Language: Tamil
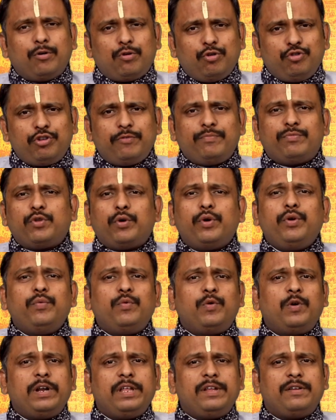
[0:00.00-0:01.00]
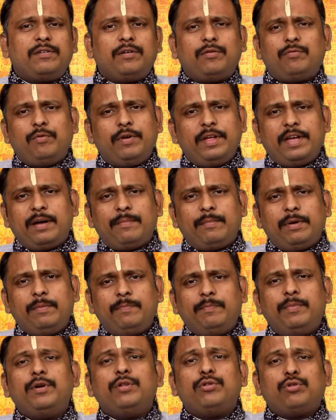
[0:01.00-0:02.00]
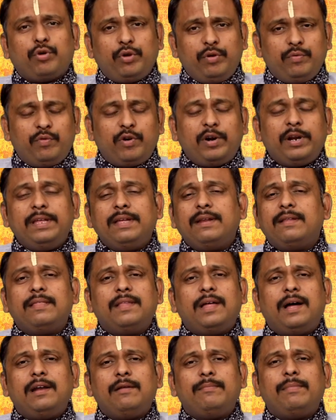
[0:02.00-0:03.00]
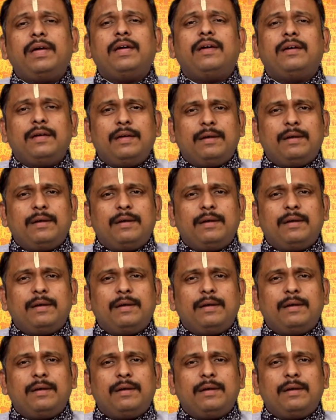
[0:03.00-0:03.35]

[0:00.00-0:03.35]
கொஞ்சம் தொய்வோடு இருக்கக்கூடிய அமைப்பு தொய்வோடு இருந்தாலுமே